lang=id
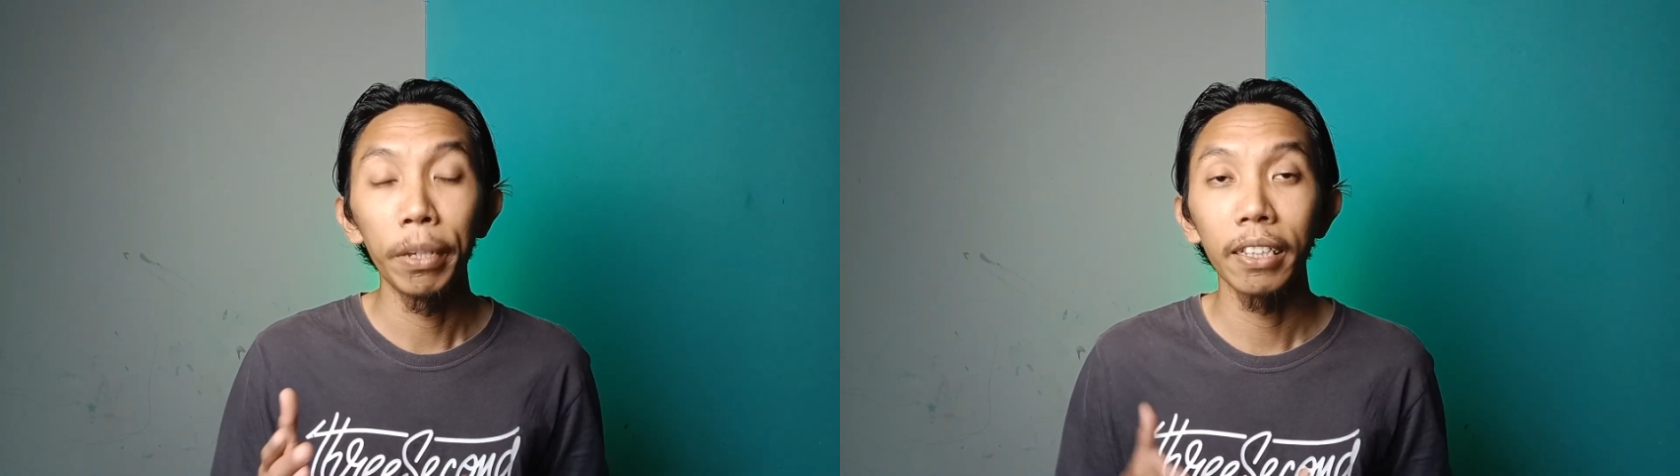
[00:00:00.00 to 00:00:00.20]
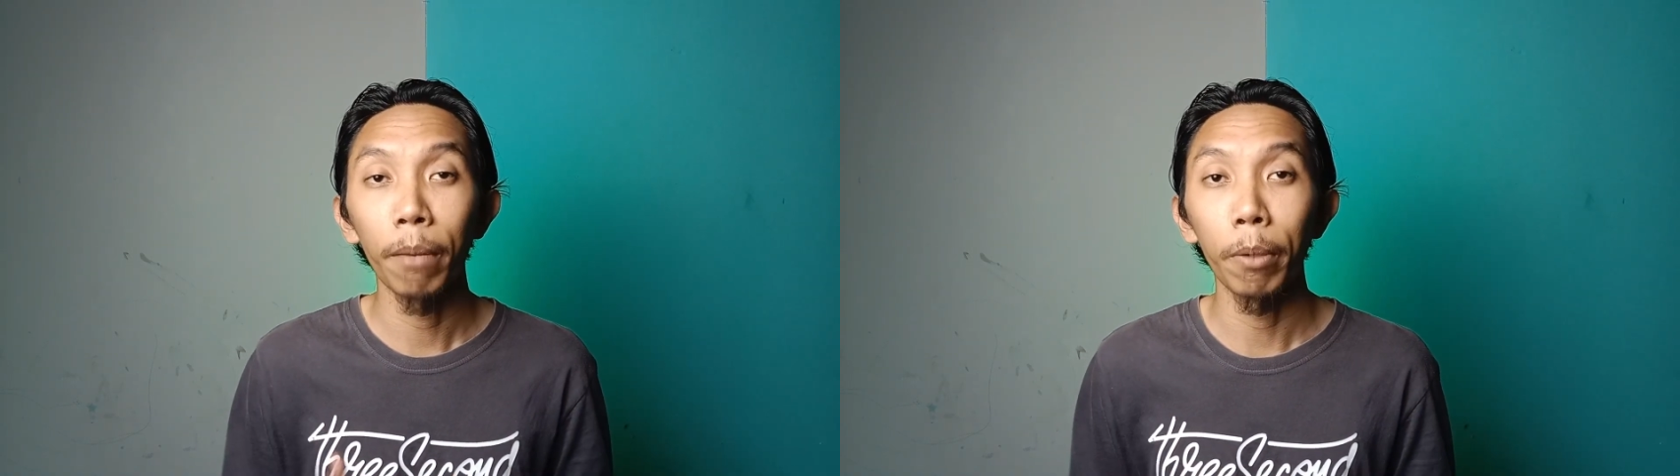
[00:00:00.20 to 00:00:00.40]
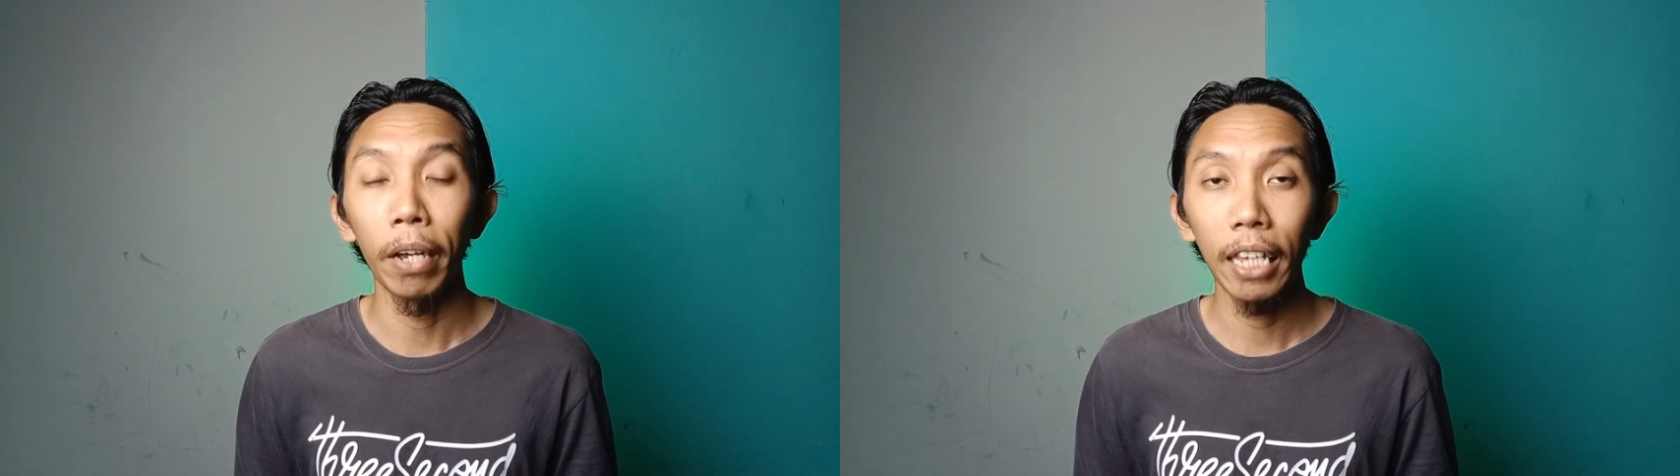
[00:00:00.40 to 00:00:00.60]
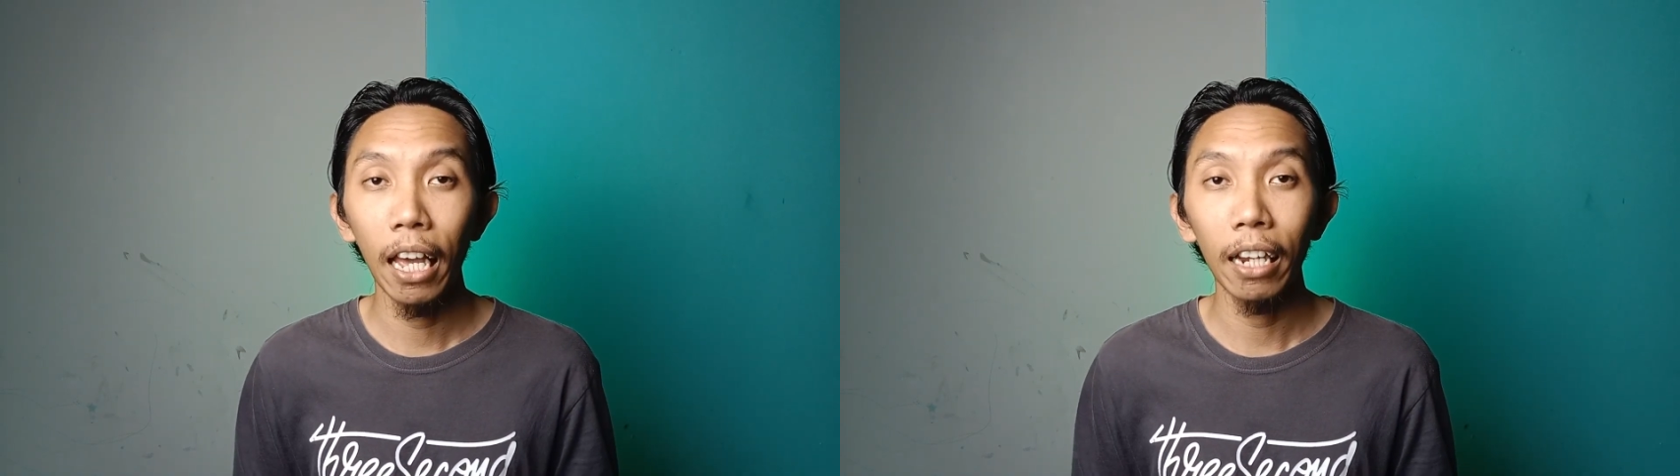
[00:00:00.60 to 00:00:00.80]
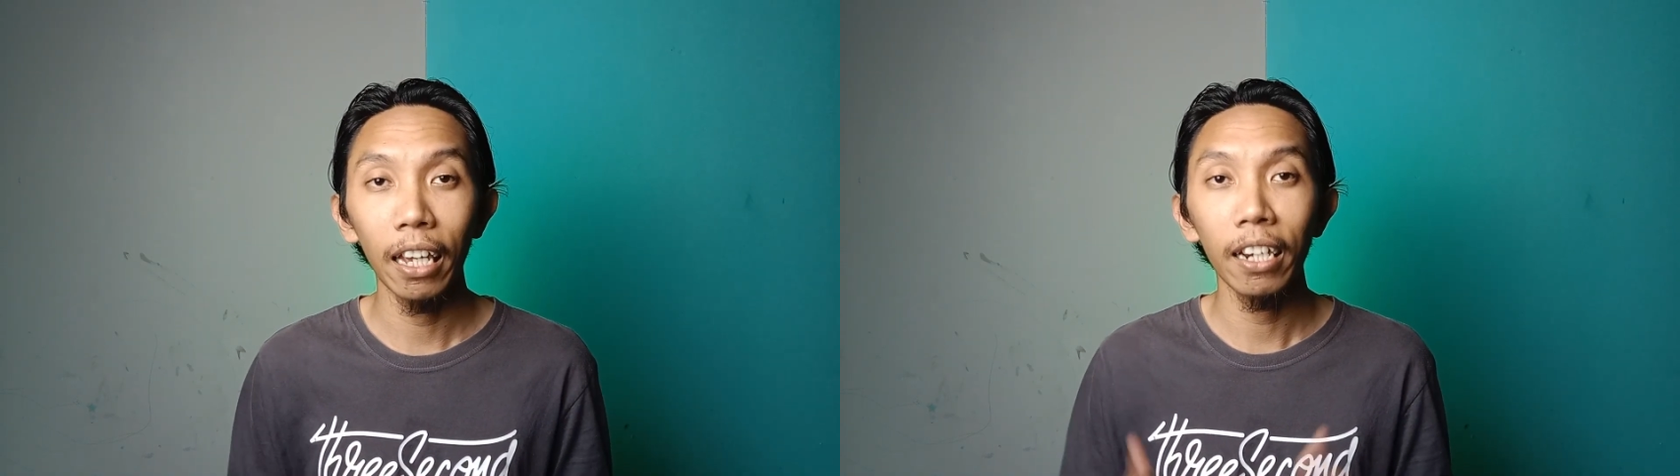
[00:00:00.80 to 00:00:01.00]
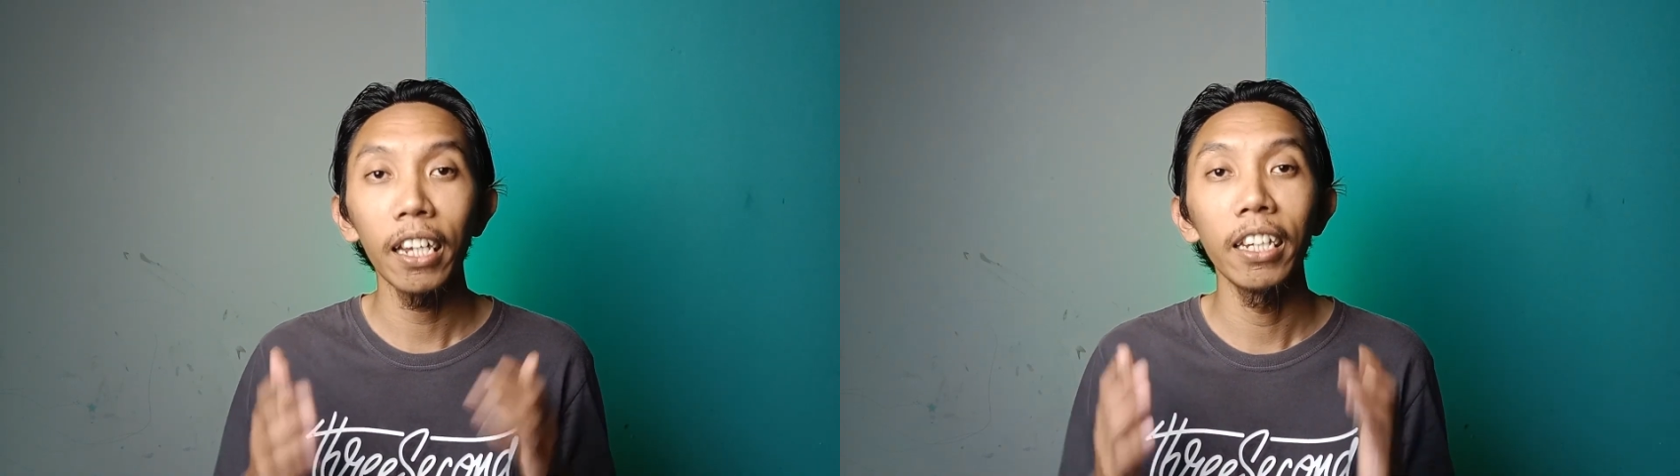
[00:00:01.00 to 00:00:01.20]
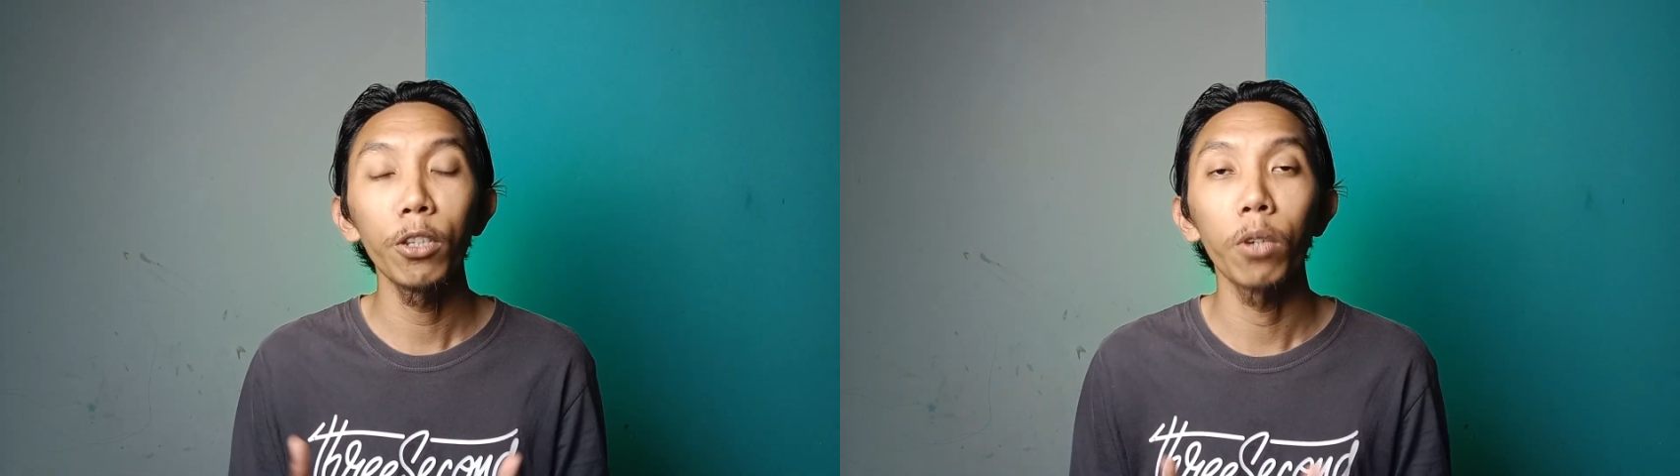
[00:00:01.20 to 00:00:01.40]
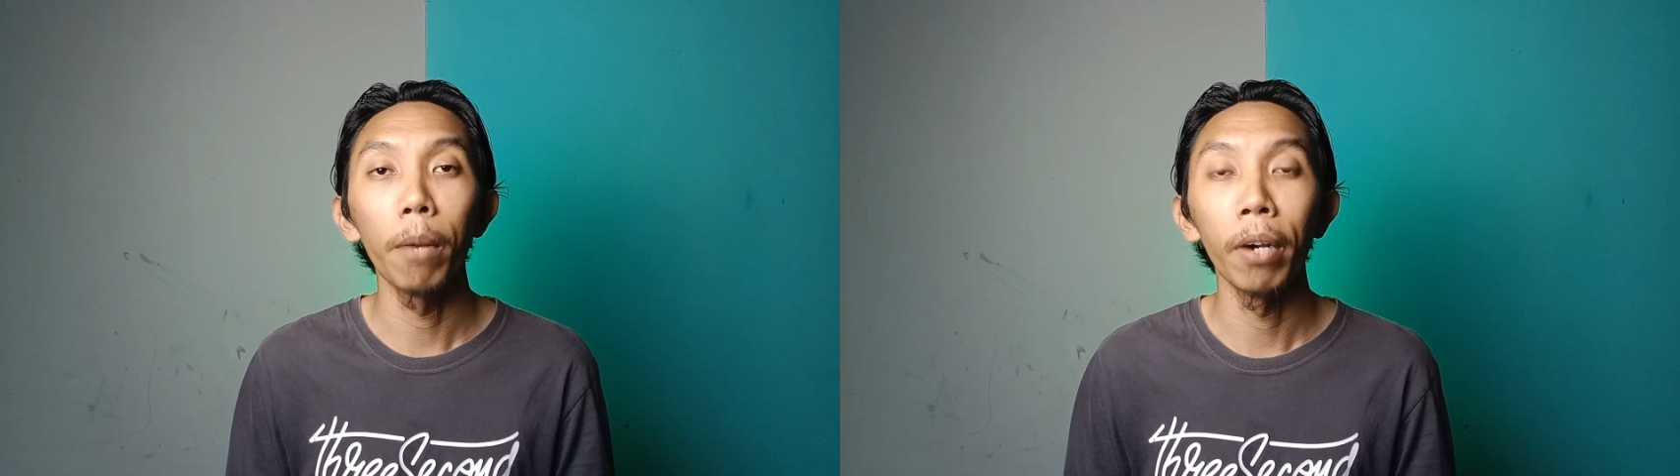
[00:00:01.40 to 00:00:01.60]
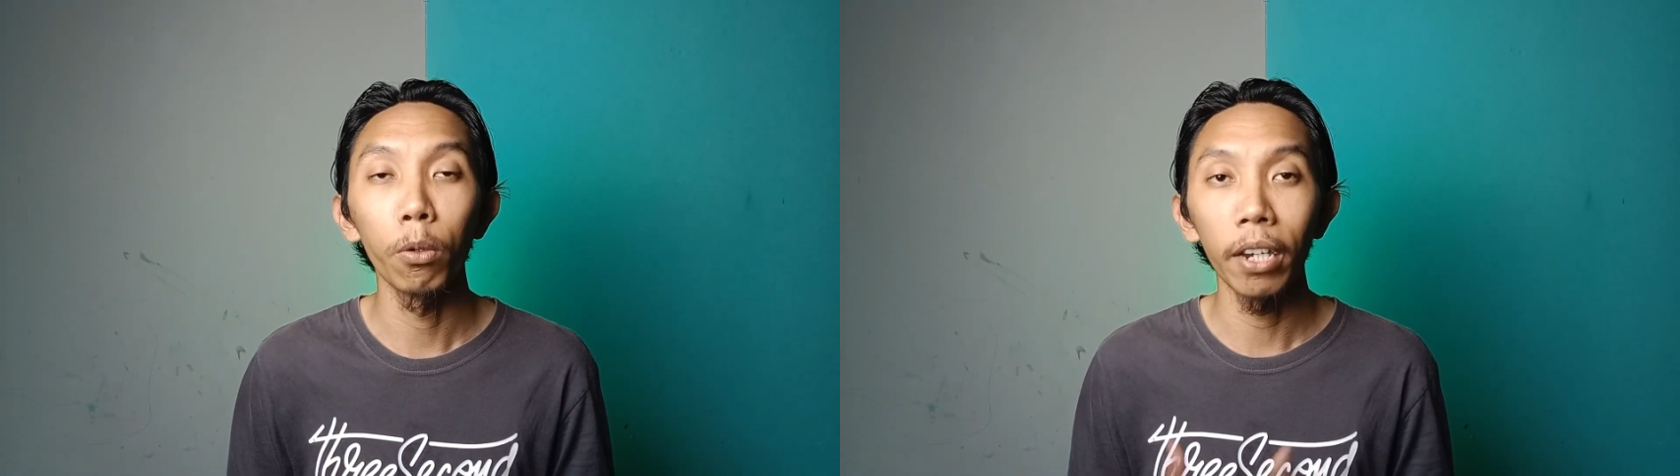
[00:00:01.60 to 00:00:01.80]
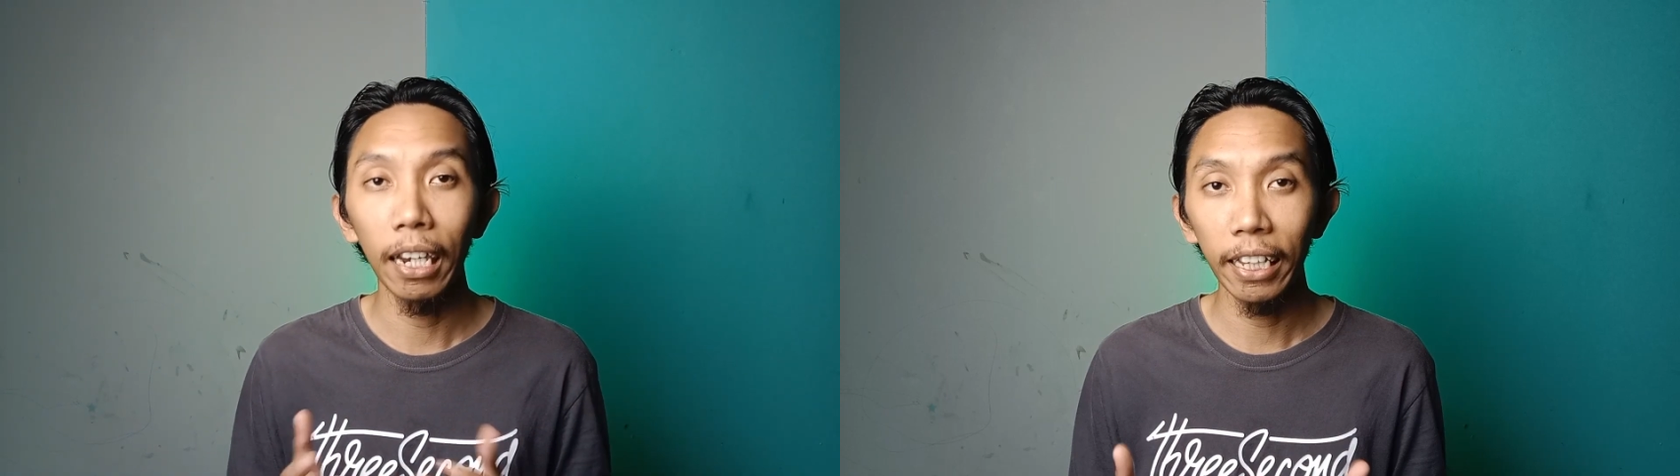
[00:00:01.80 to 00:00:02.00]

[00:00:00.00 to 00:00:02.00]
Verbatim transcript: bisa berbayar karena ini juga baru rilis